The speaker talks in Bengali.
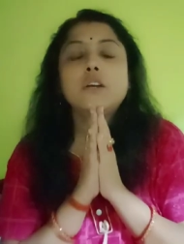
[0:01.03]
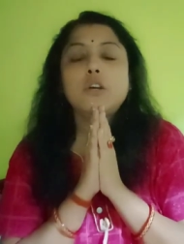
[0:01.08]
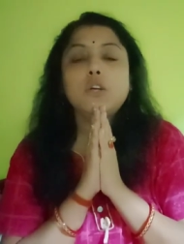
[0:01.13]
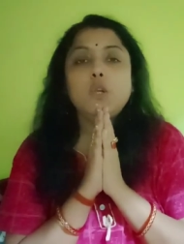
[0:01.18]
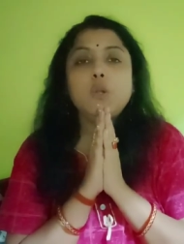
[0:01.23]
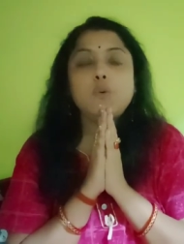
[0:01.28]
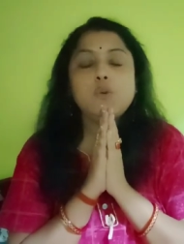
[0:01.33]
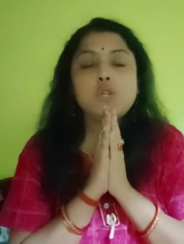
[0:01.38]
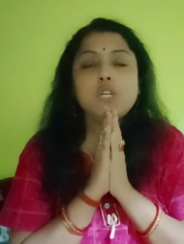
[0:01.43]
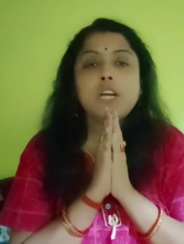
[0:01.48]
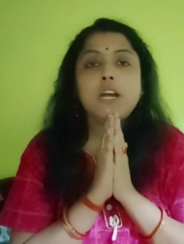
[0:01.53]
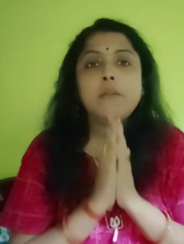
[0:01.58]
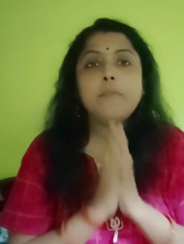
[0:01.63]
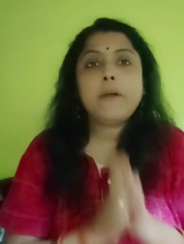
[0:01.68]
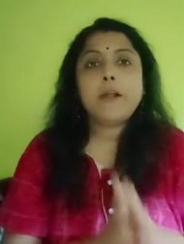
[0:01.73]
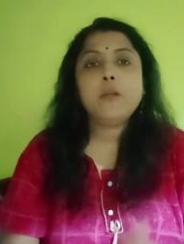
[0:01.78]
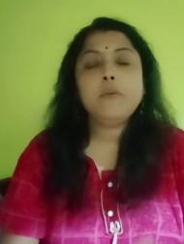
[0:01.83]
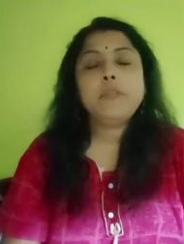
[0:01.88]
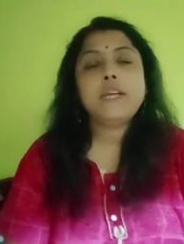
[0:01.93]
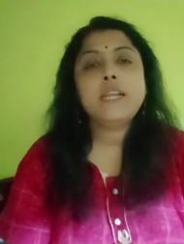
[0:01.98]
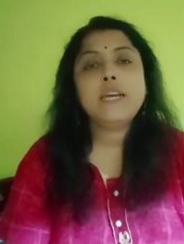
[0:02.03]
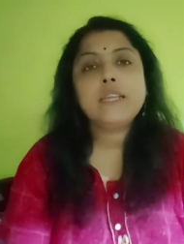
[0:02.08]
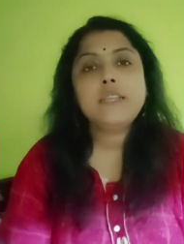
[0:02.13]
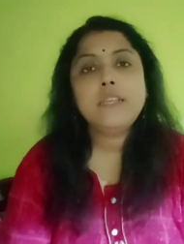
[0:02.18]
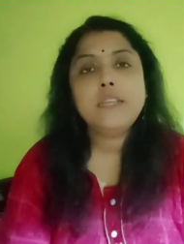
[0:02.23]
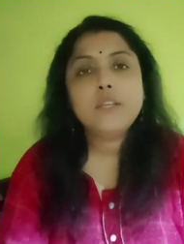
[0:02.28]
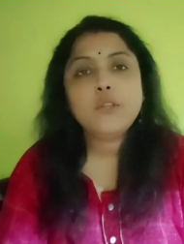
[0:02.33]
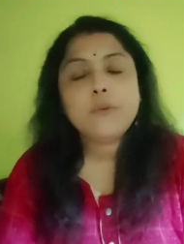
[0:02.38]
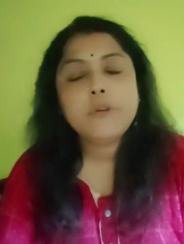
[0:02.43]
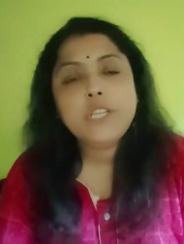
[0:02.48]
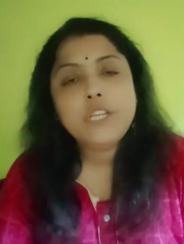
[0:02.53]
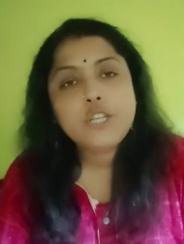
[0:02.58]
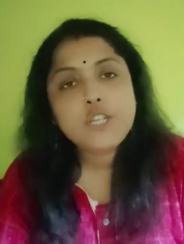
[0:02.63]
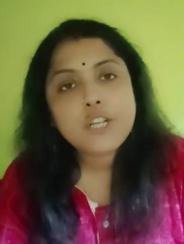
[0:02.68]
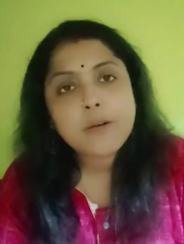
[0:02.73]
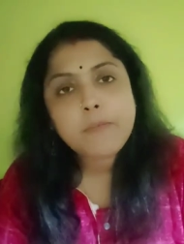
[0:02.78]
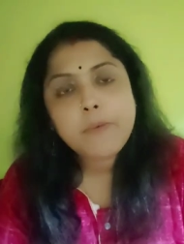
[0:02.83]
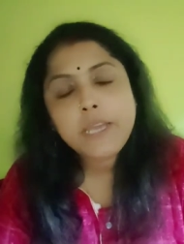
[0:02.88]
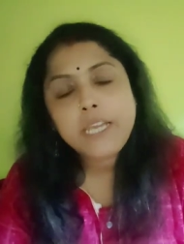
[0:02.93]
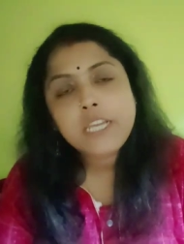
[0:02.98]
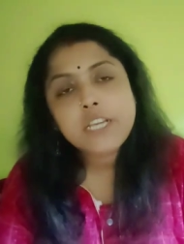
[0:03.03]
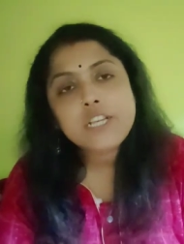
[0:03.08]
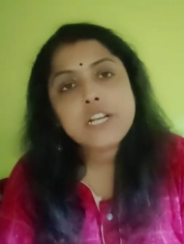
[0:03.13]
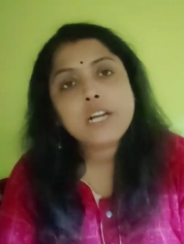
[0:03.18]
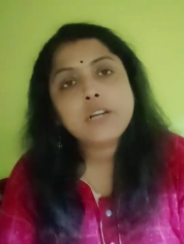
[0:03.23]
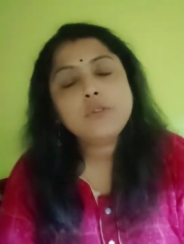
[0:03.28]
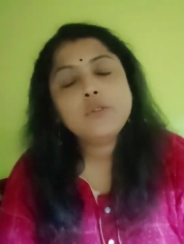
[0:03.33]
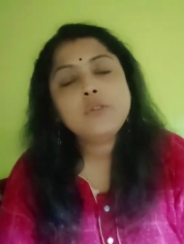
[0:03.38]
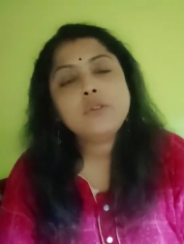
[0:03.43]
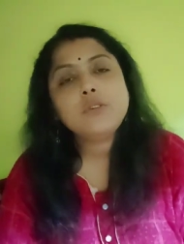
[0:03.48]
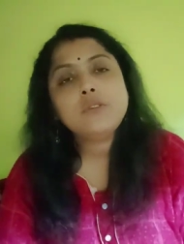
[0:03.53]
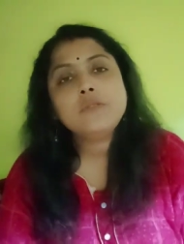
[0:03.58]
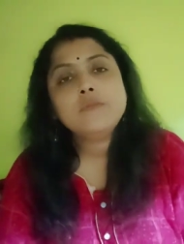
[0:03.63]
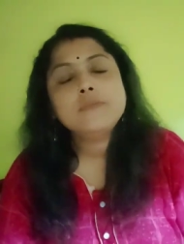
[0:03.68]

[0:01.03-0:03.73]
নমস্কার পারবিতার একদিনে তোমাদের সবাইকে স্বাগত